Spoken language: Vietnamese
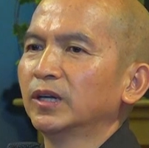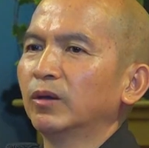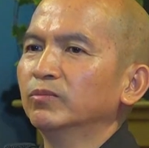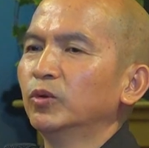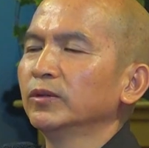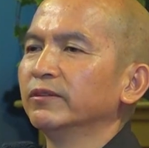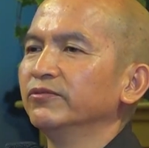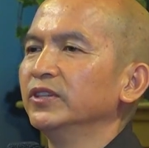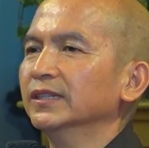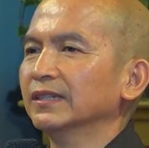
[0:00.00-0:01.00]
không muốn làm
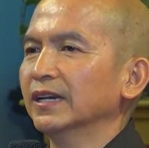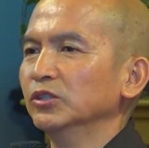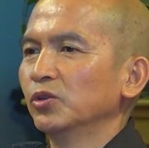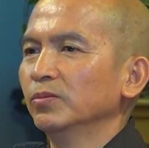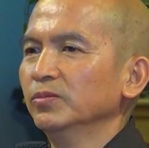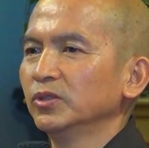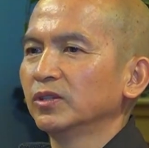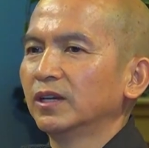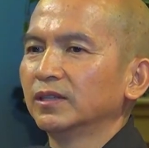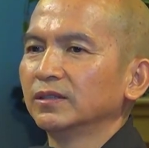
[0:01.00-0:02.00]
phiền đại chúng, cho
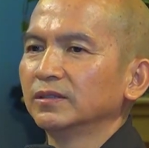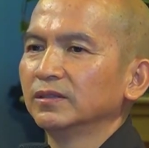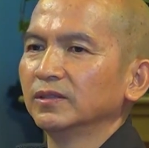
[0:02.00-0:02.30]
nên